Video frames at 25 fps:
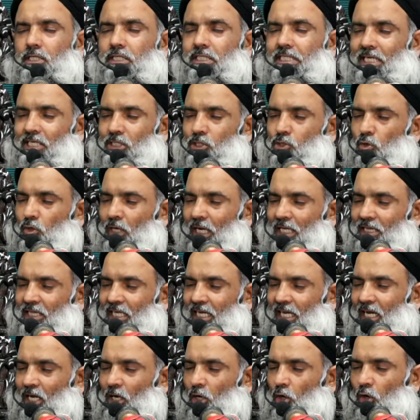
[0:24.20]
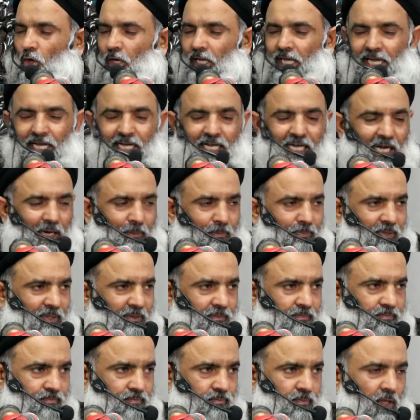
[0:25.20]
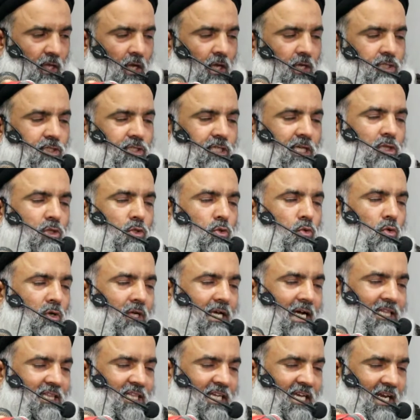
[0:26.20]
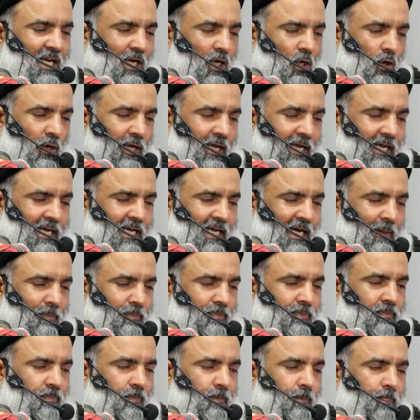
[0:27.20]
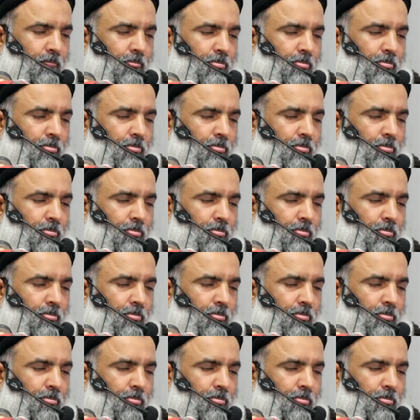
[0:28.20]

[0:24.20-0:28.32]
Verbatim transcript: सरसों का तेल लो एक कप जैतून का तेल लो एक कप